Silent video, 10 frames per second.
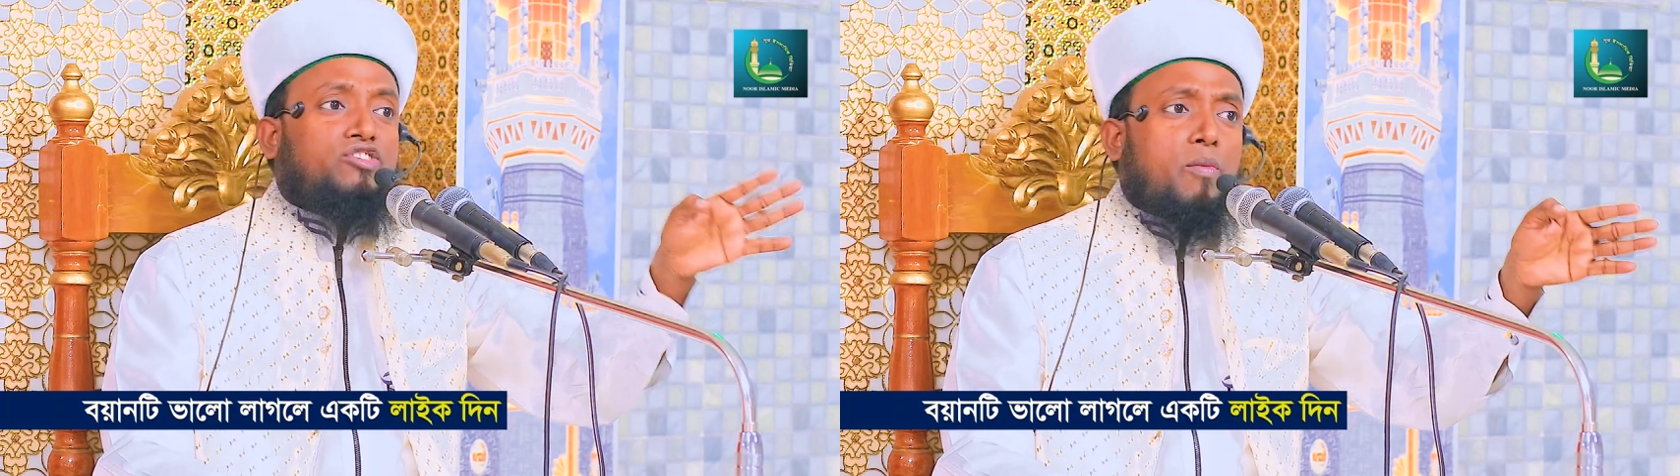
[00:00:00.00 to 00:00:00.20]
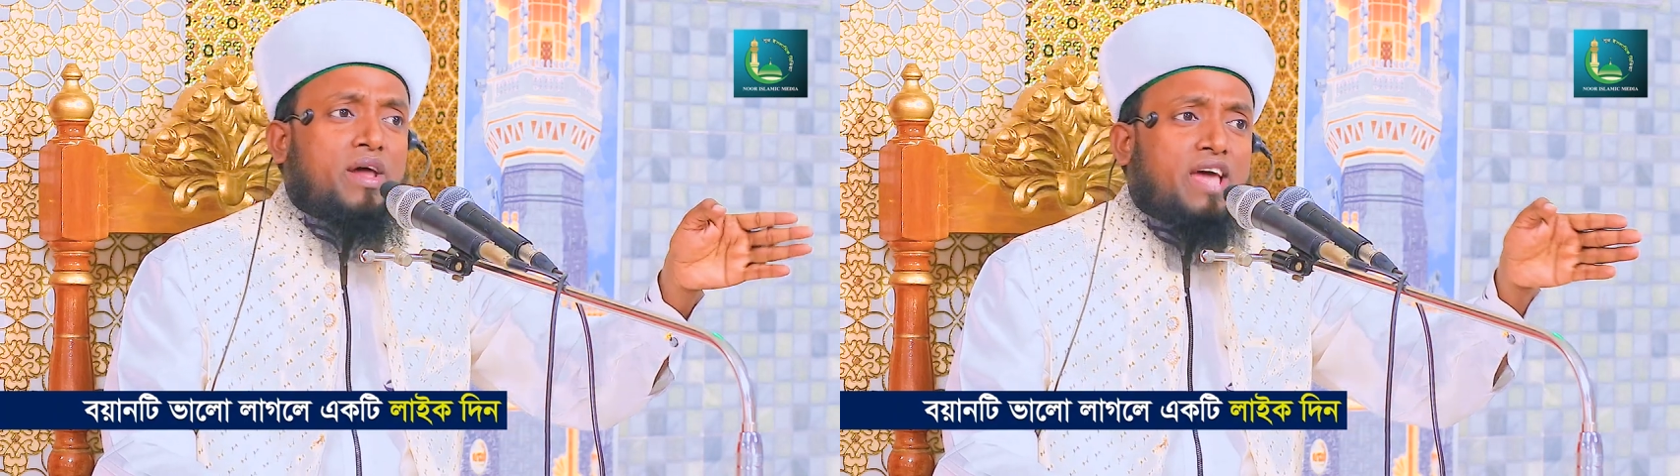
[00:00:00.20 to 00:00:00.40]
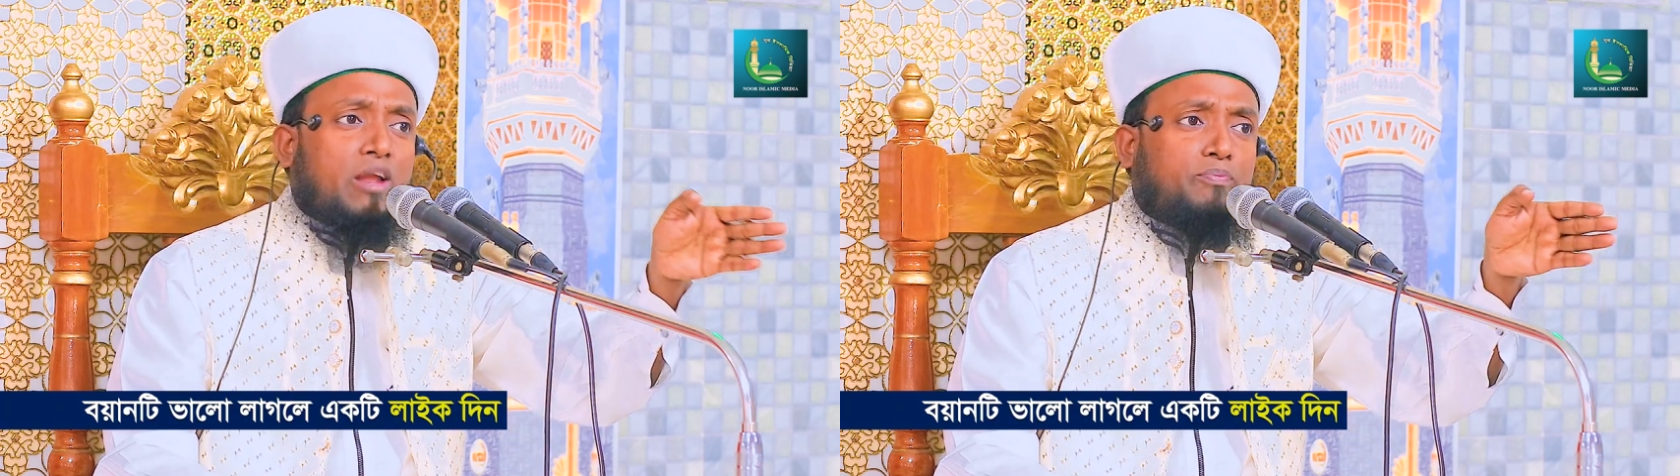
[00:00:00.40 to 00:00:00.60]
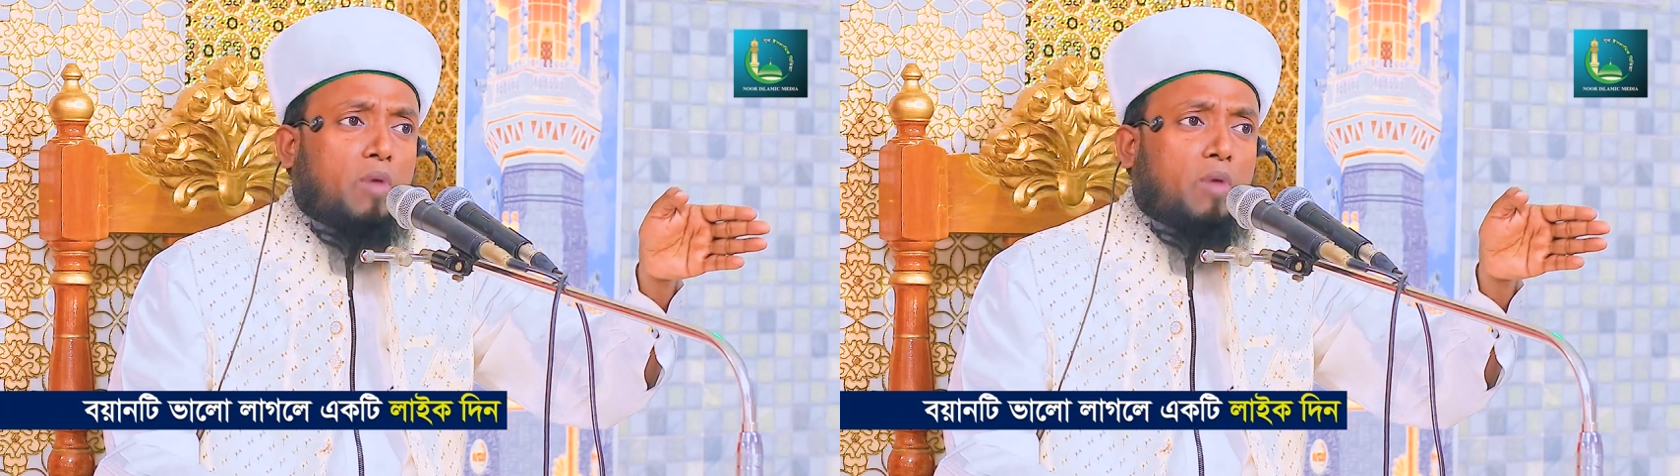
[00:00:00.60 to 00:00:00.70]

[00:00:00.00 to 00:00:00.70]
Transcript: জবানার